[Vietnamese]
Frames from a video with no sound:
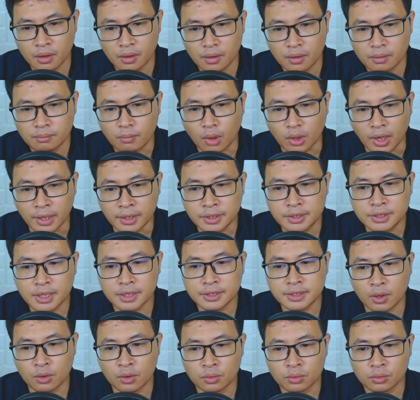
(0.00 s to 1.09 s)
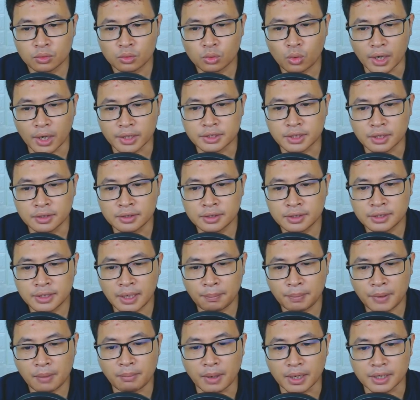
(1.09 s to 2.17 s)
Bọn hắn chia nhau tọa chấn khắp
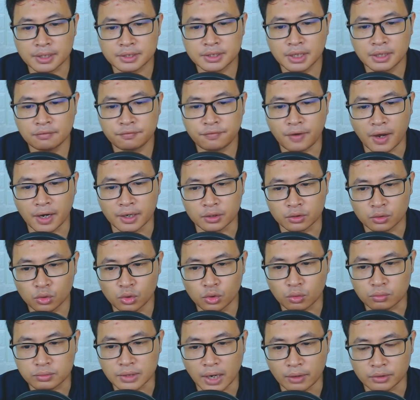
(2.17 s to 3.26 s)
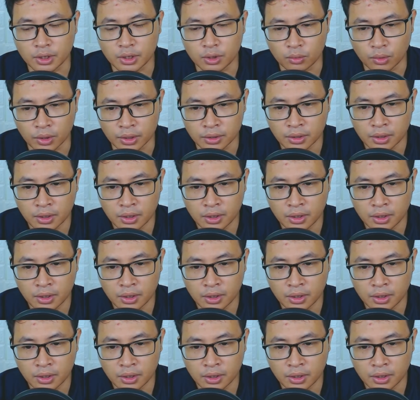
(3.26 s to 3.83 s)
các mặt chính phản của lục đạo thiên luân